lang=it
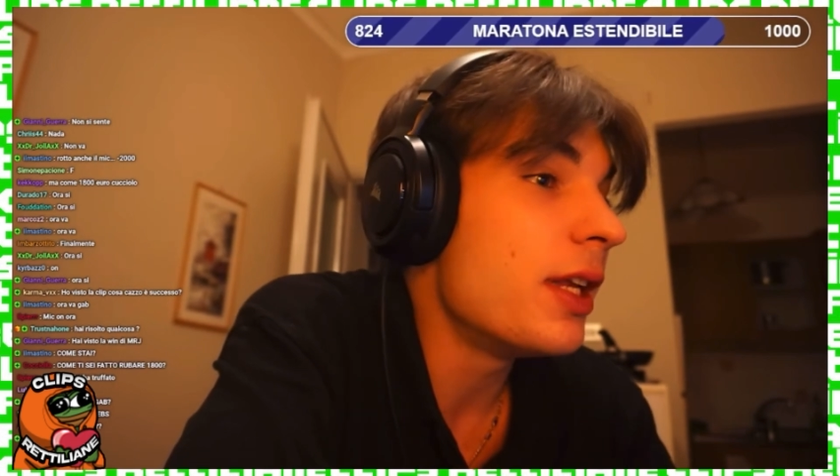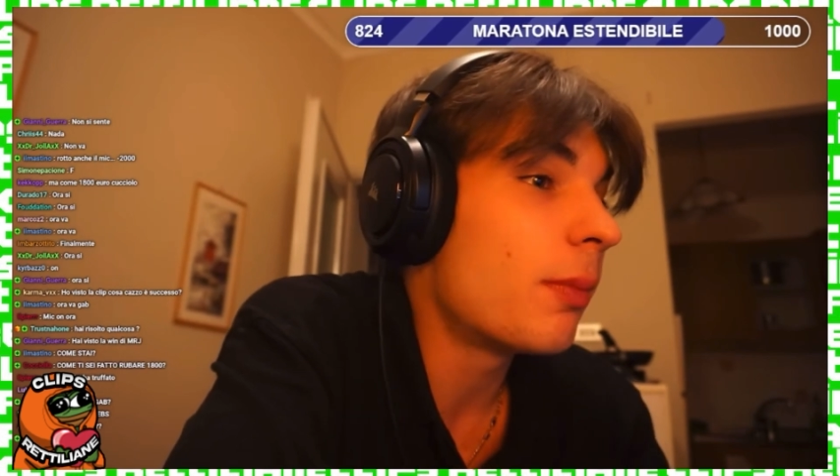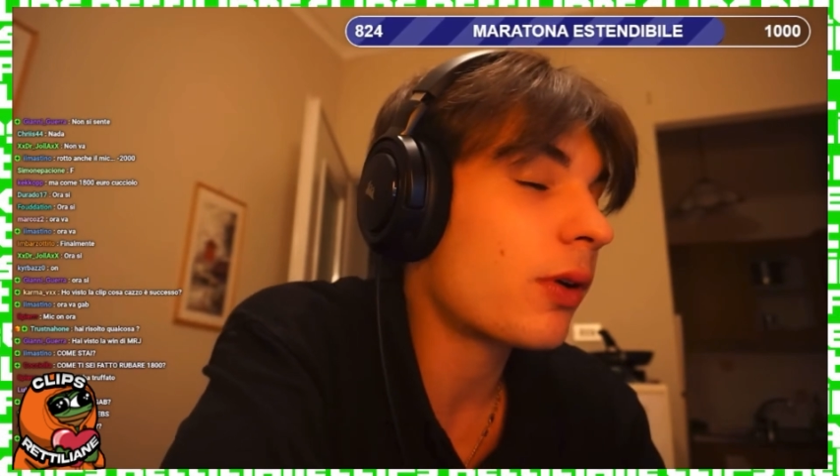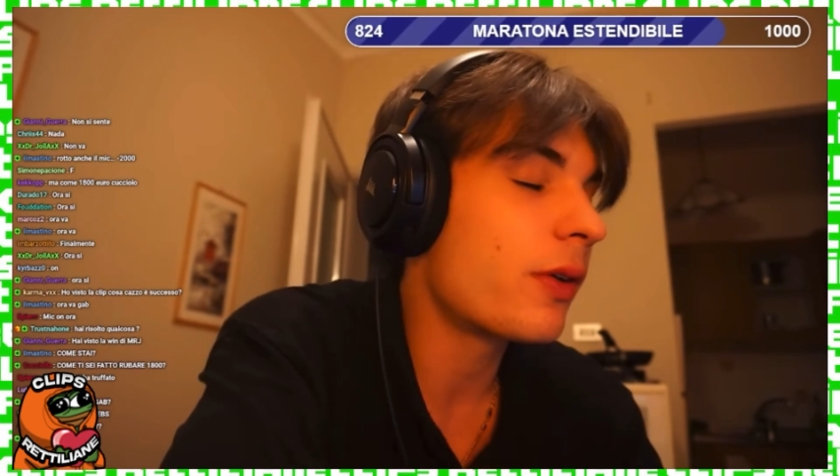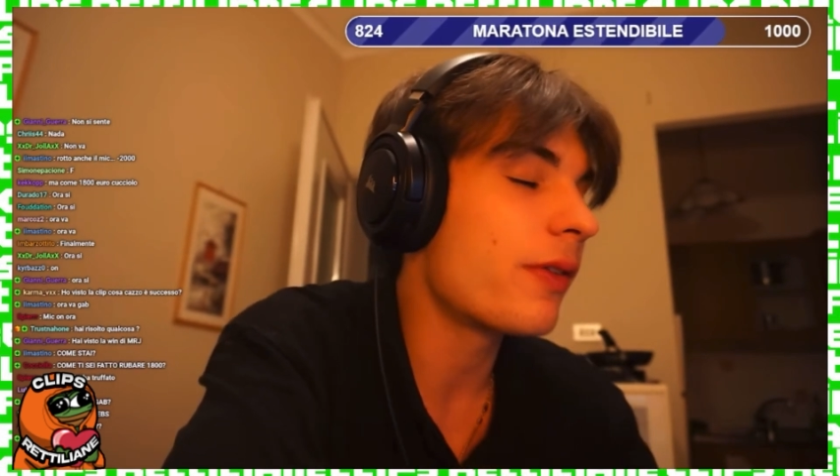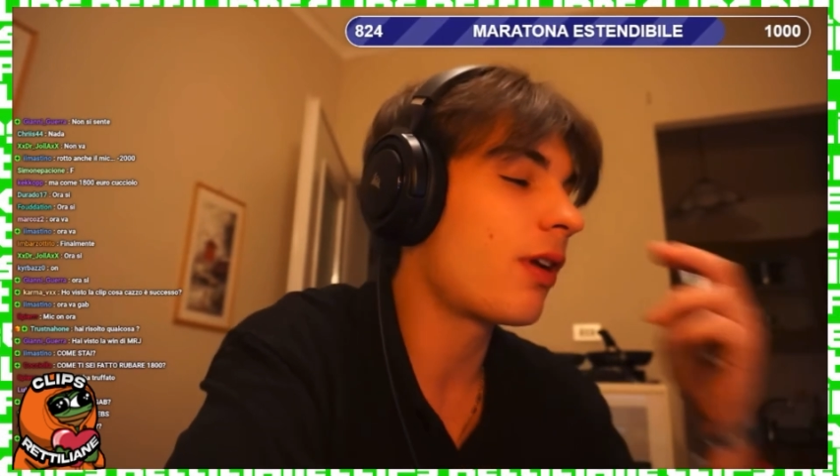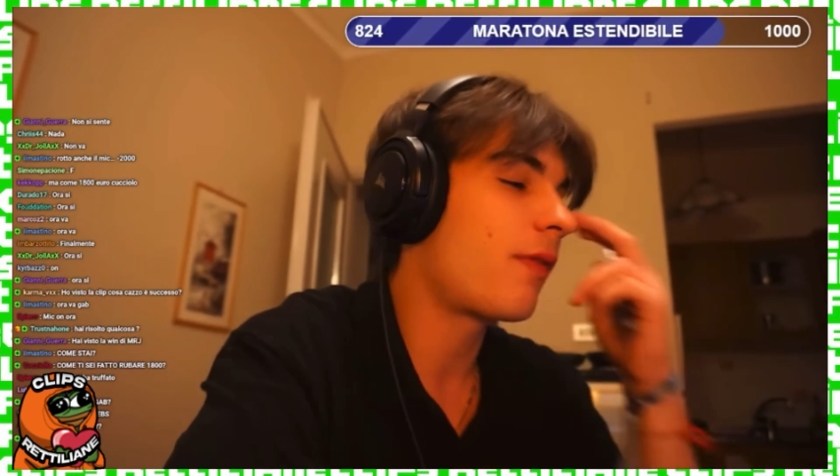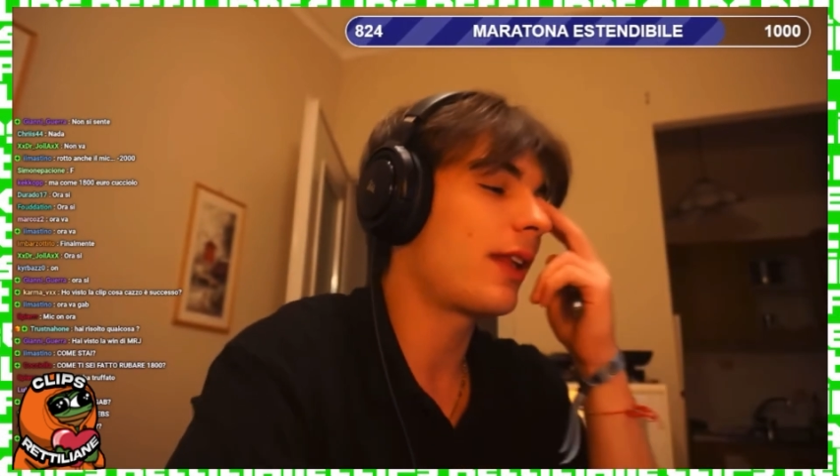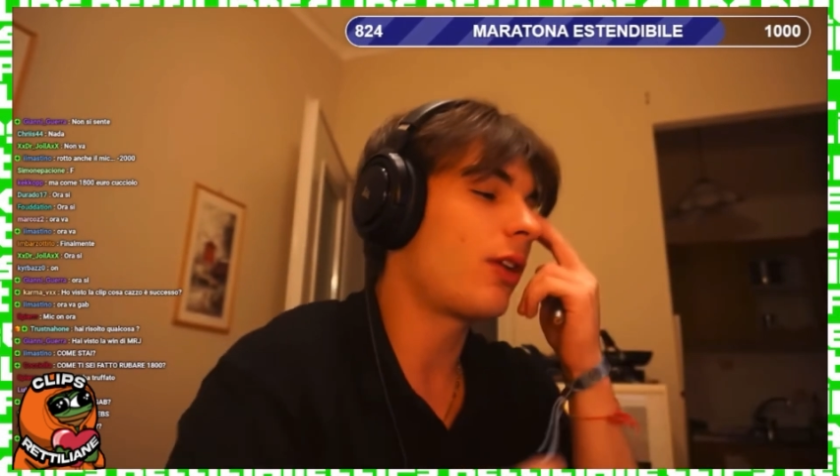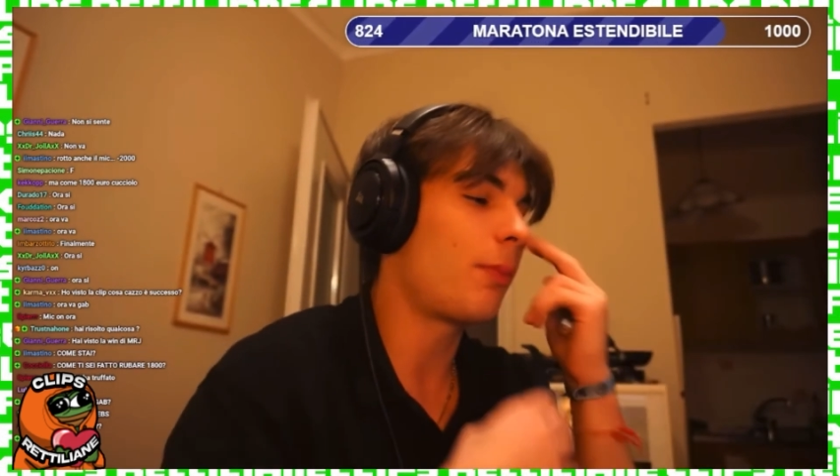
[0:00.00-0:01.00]
porco zio, a fare
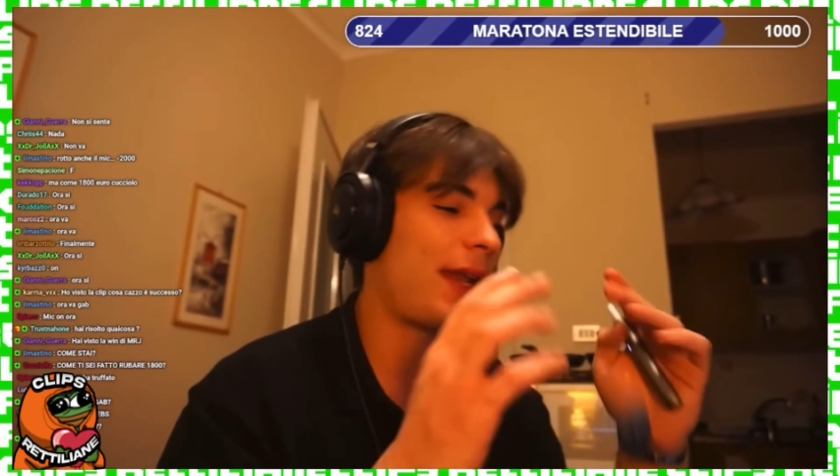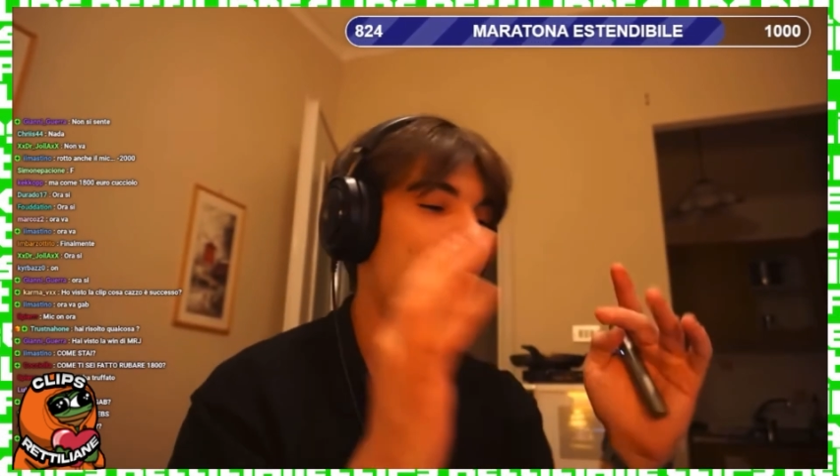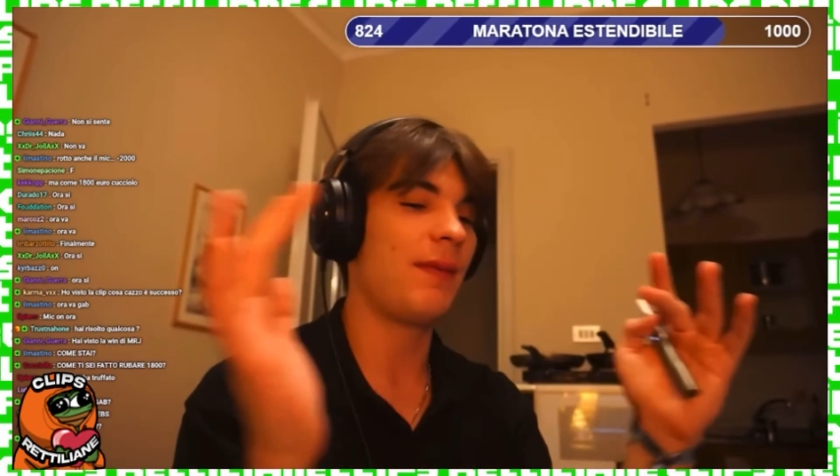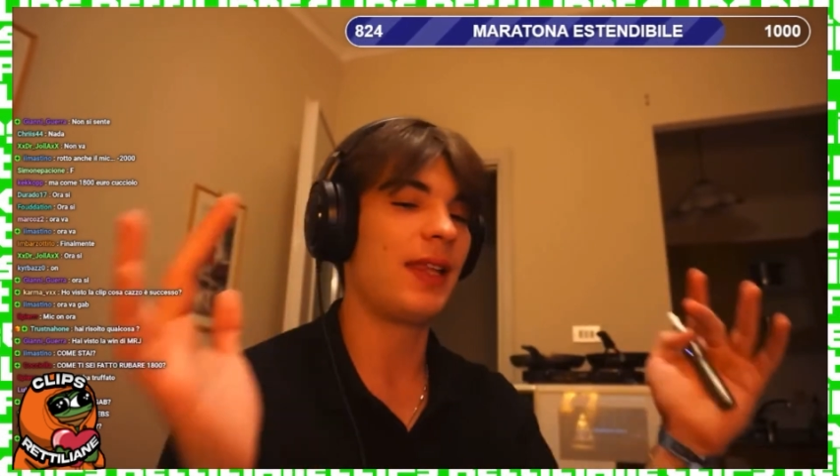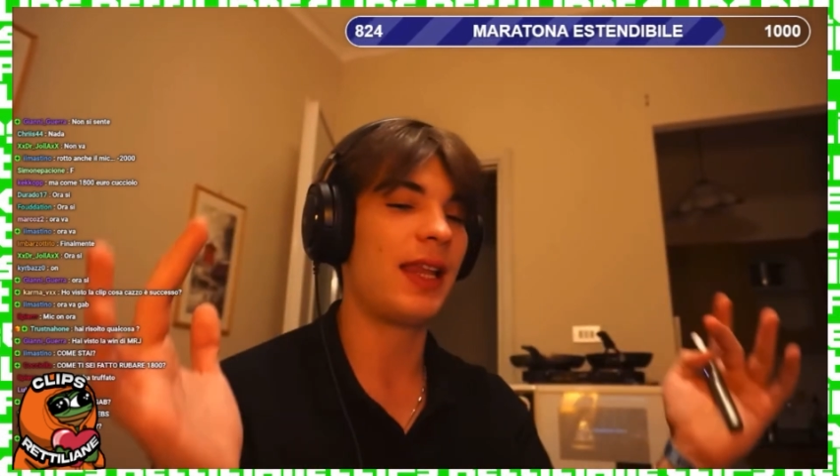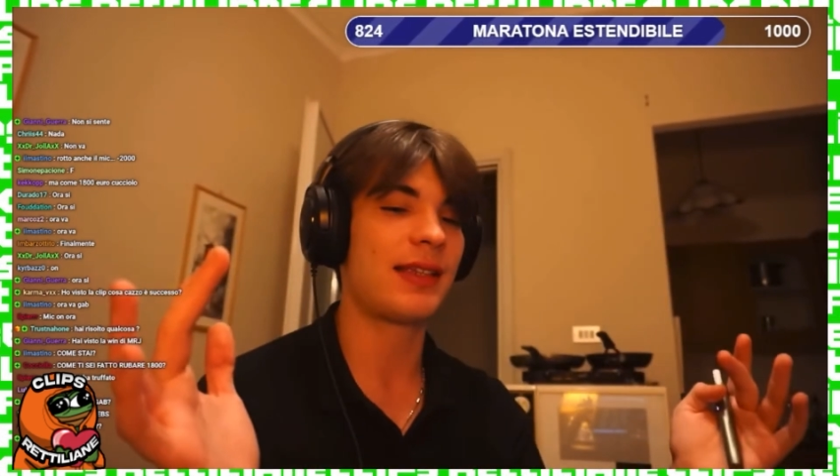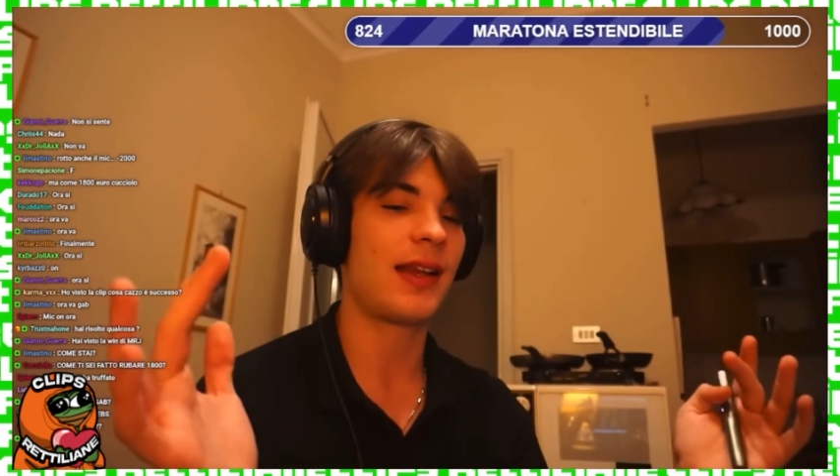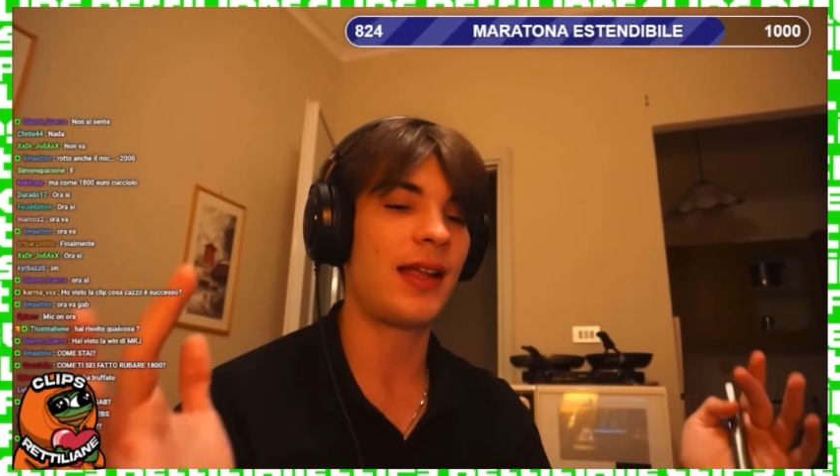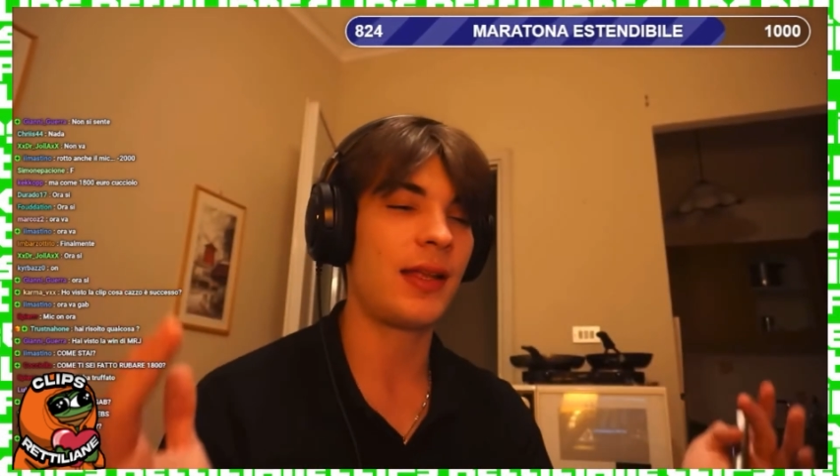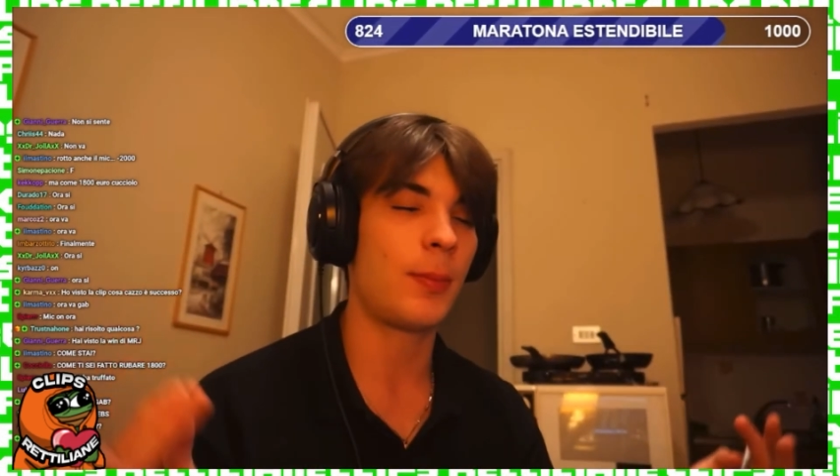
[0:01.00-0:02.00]
la top live della
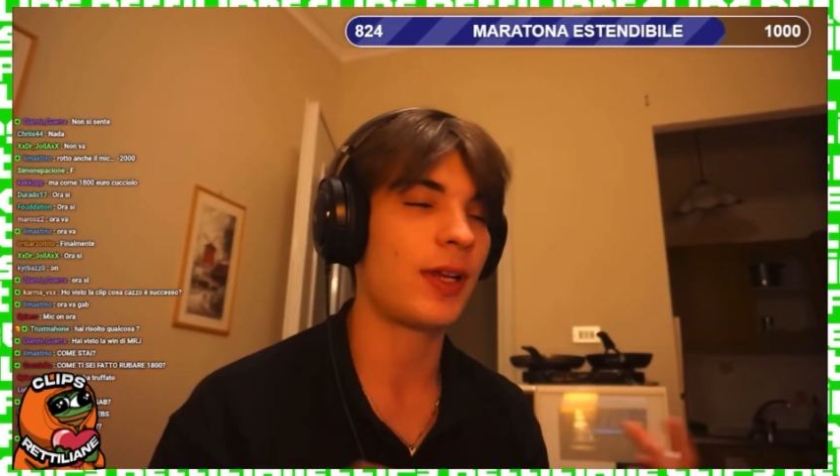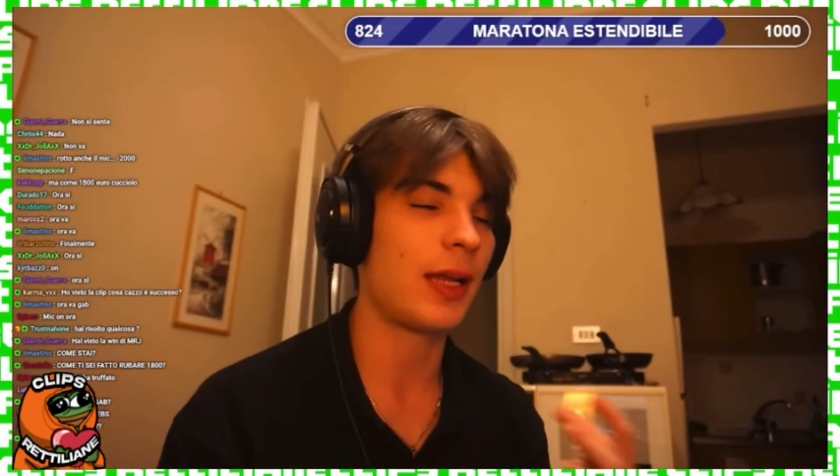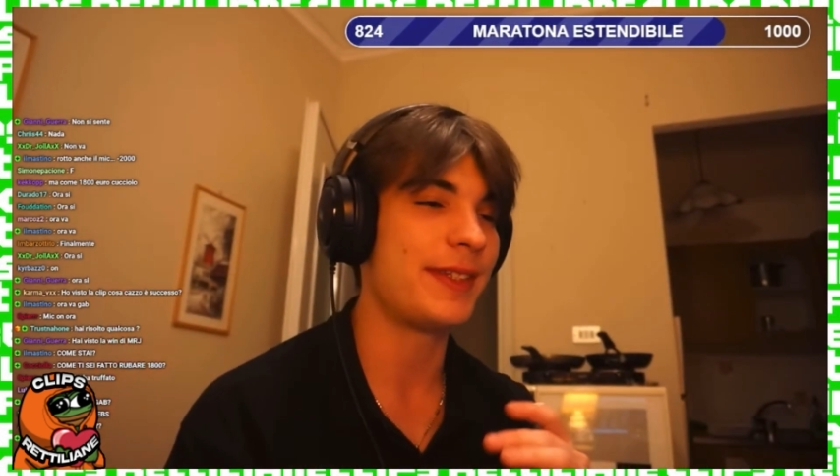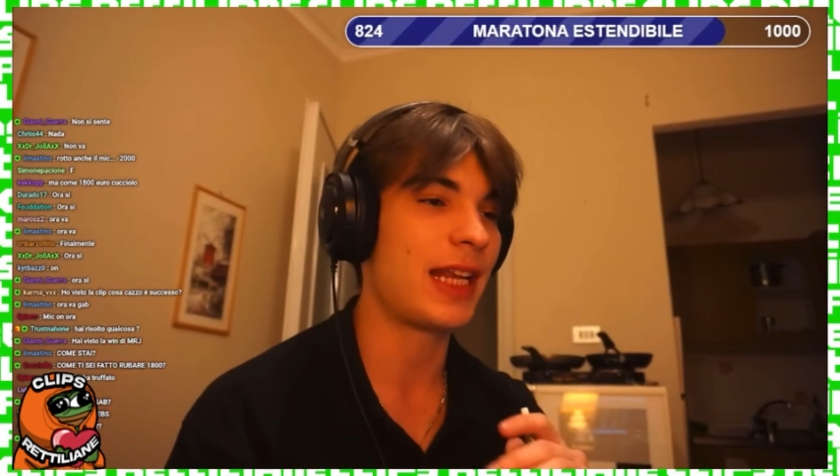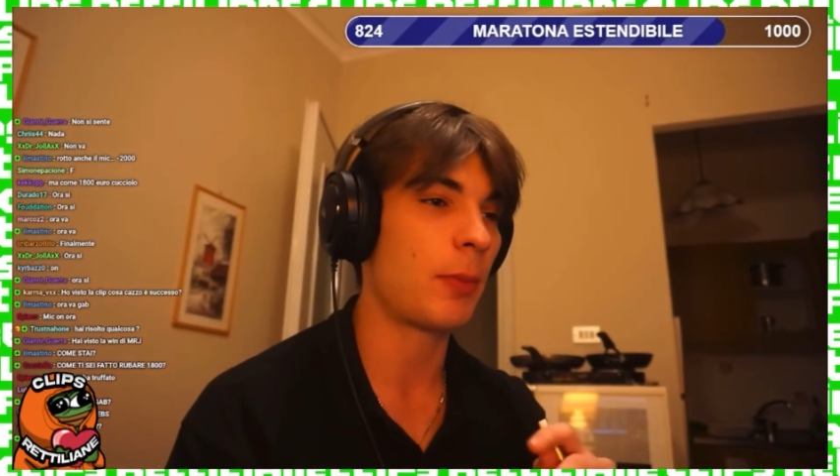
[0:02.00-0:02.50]
serata, porca miseria,